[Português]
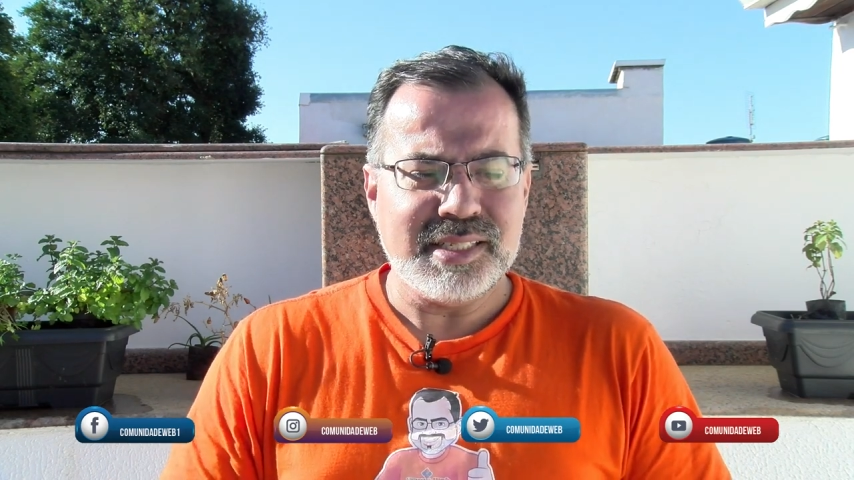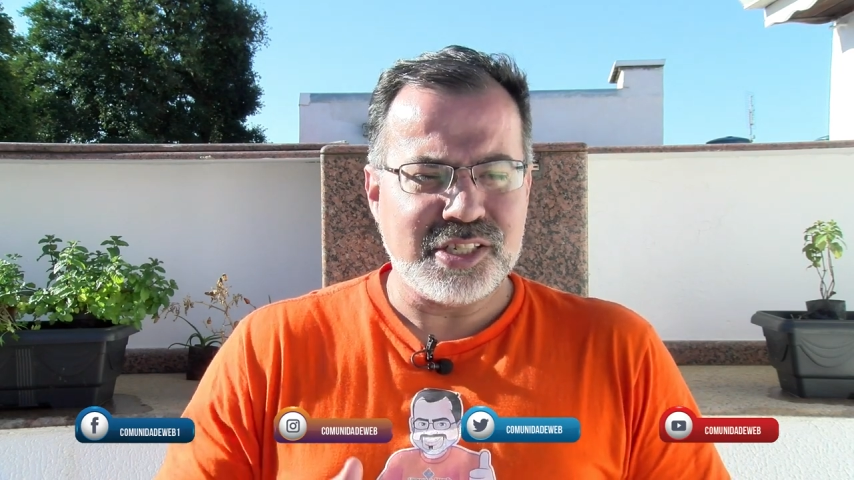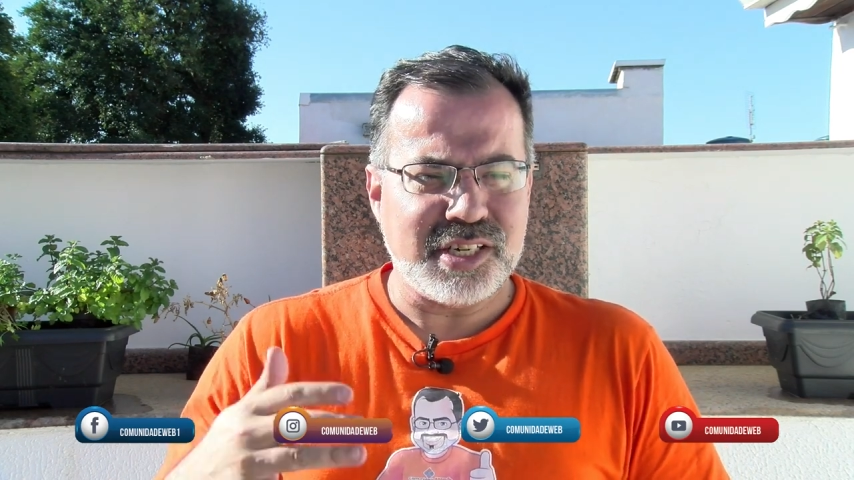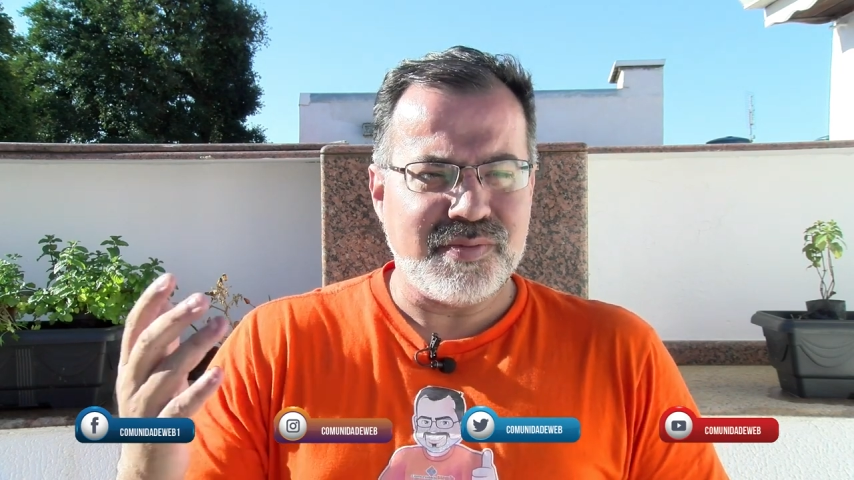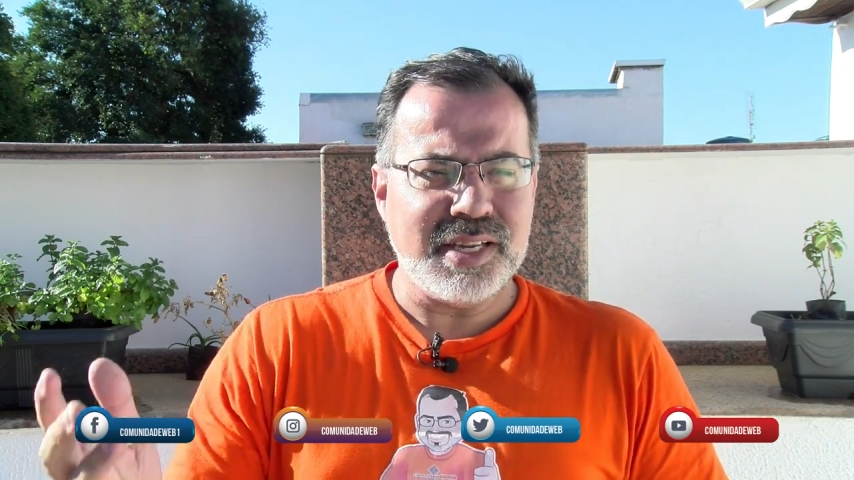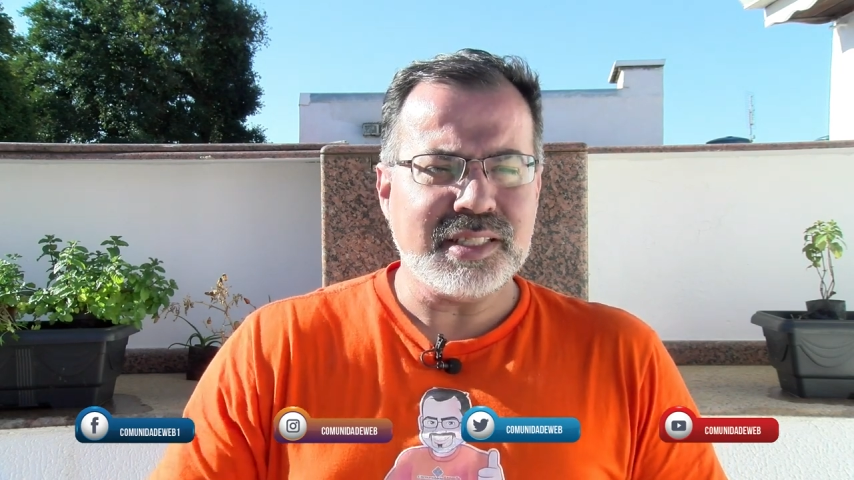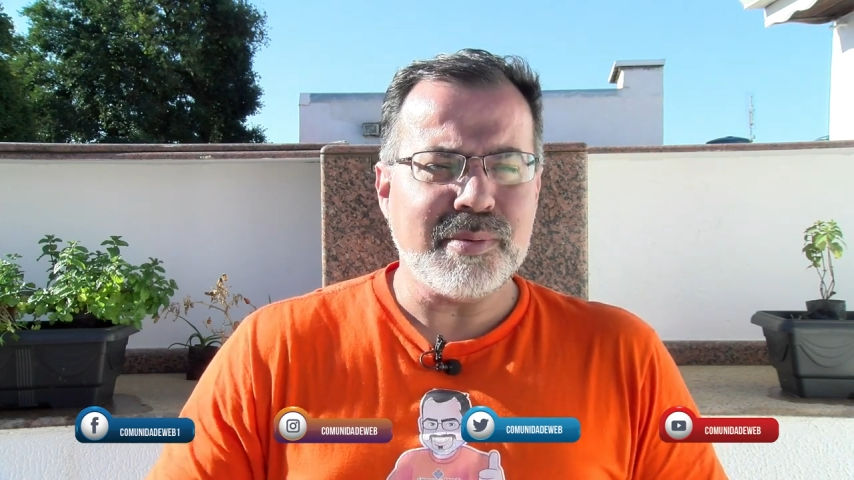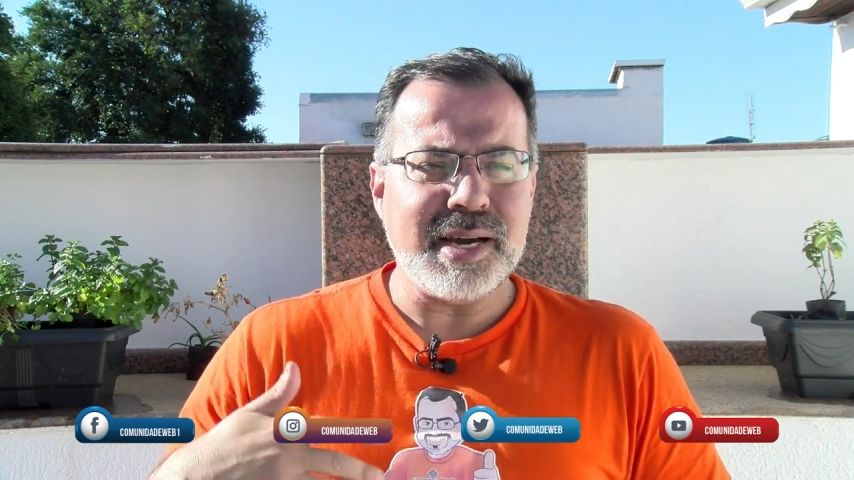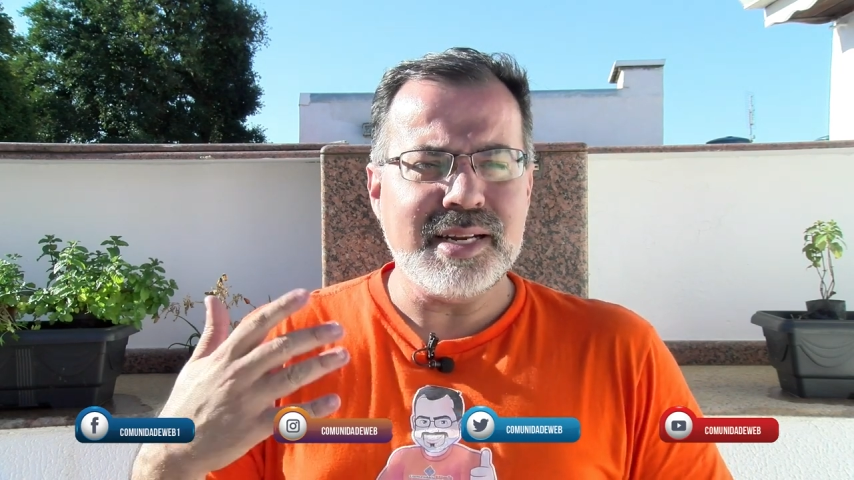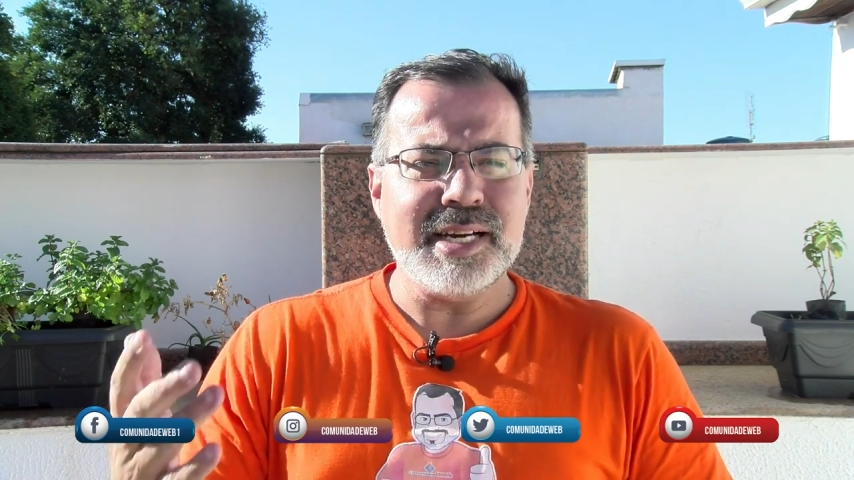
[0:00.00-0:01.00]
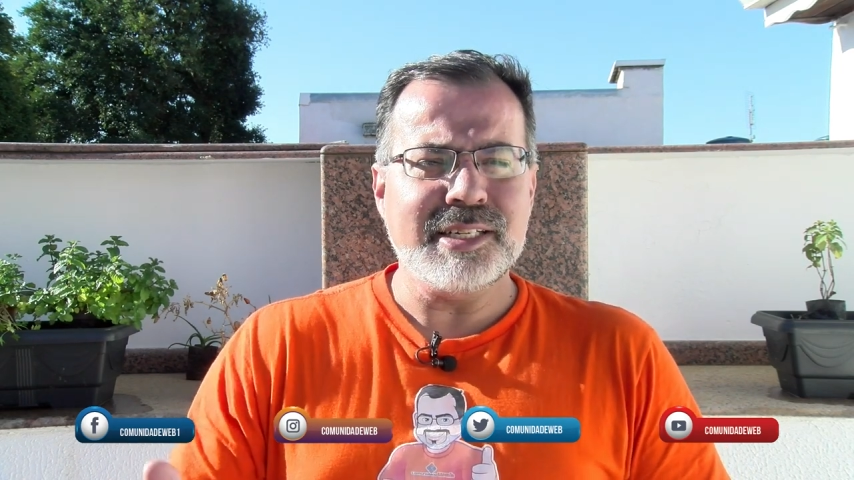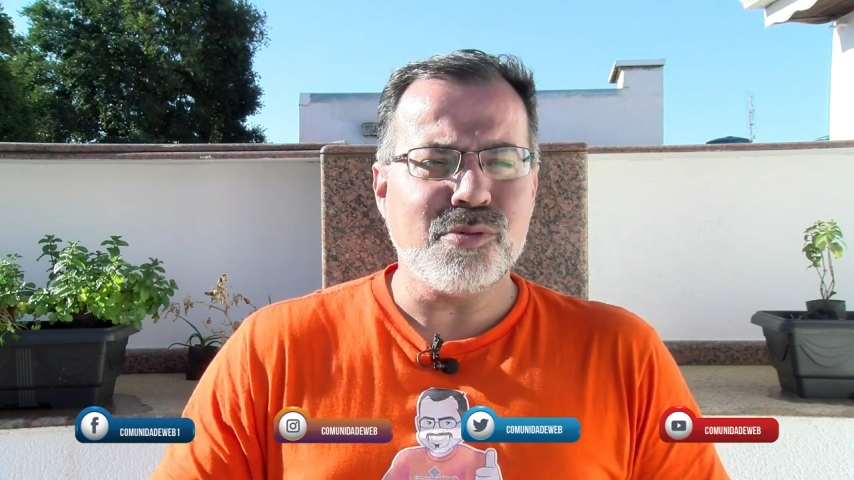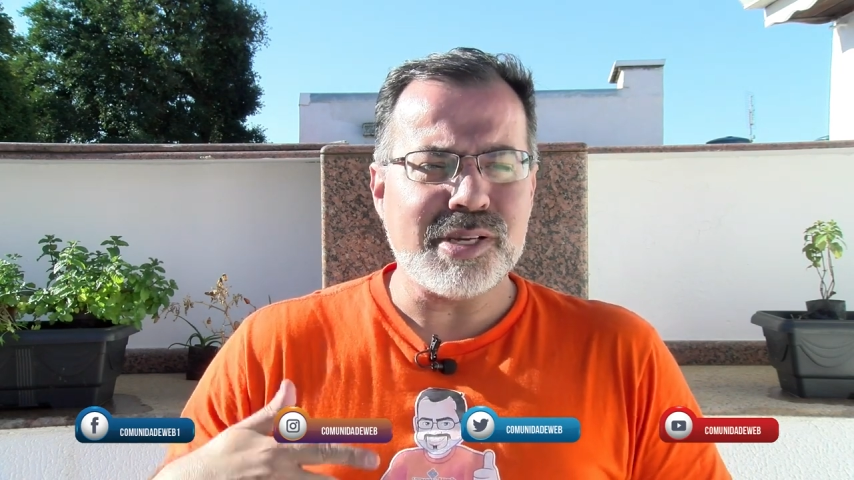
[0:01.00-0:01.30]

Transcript: você já vem trabalhando com